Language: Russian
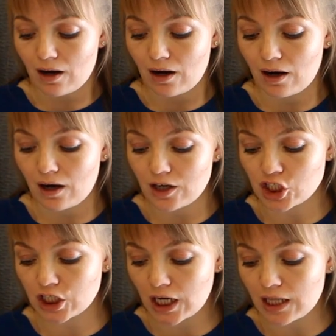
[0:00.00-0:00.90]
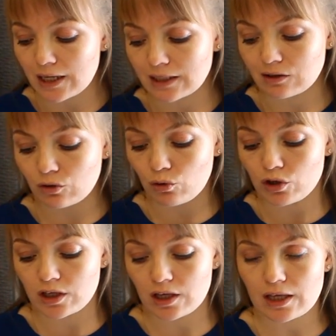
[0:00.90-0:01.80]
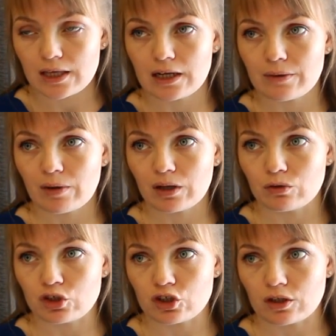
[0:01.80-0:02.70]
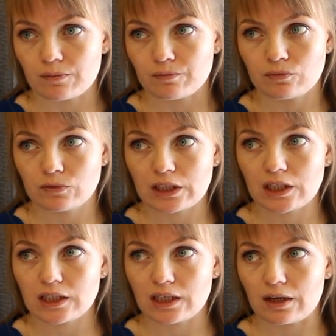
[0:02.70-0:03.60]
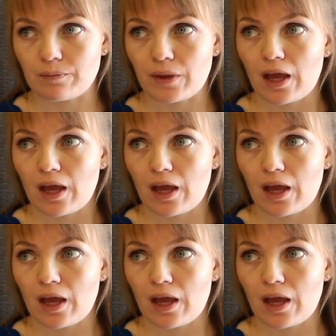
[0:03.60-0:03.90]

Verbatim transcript: А, шоколад горький или молочный? Та-да-да-да.